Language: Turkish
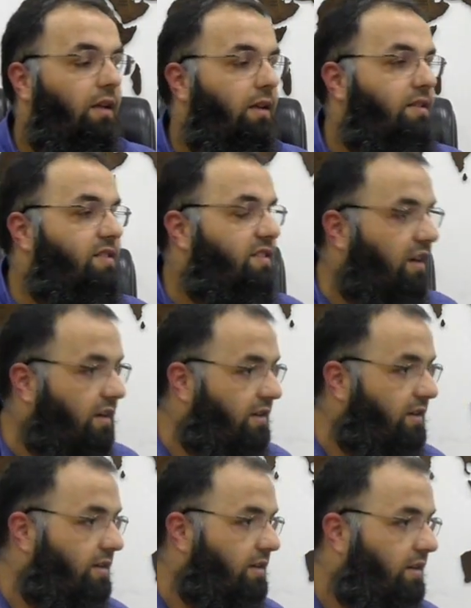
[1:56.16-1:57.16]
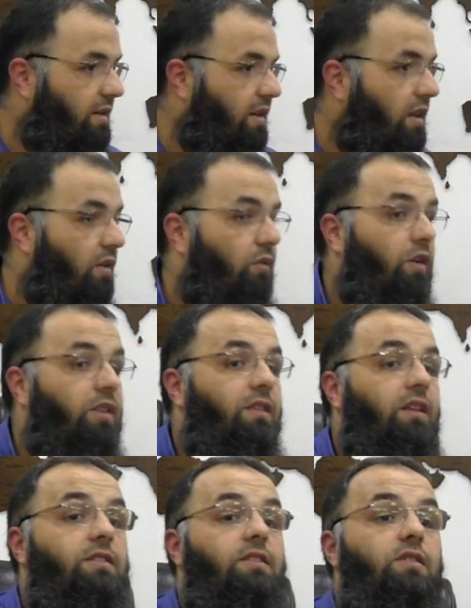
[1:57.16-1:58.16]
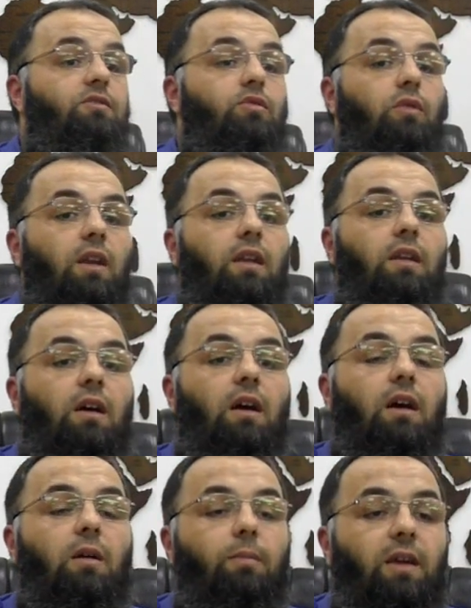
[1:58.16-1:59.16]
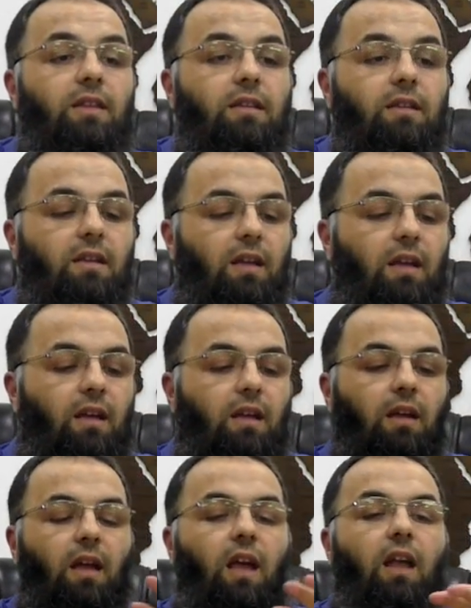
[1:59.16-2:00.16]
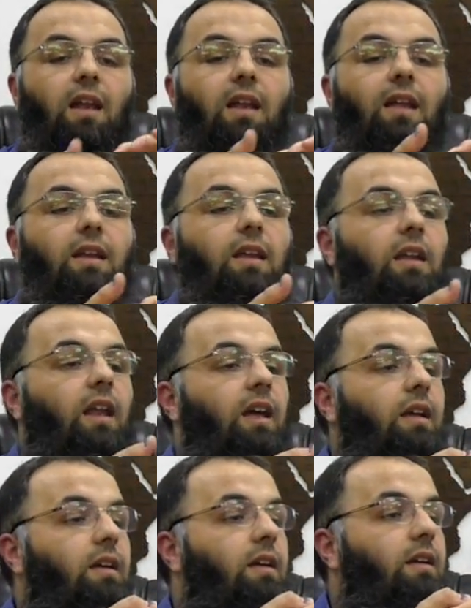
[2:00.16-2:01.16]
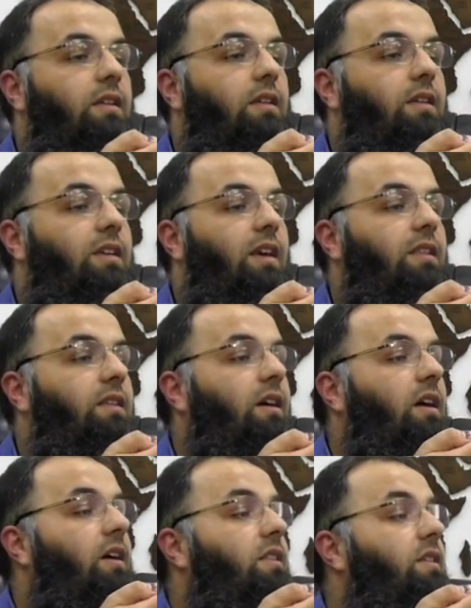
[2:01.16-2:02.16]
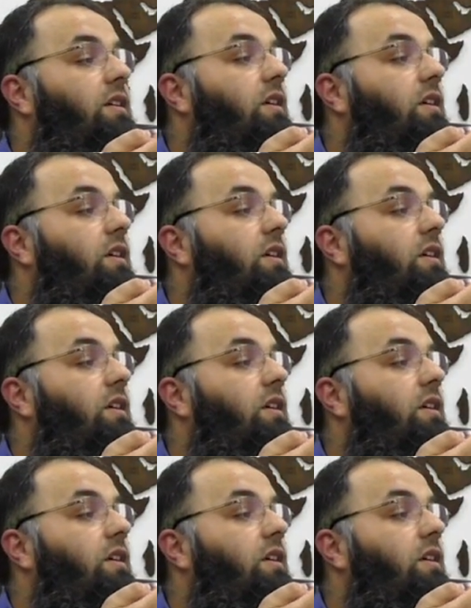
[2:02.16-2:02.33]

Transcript: sağır ve dilsiz olan Ahmet elleriyle kendi hayatını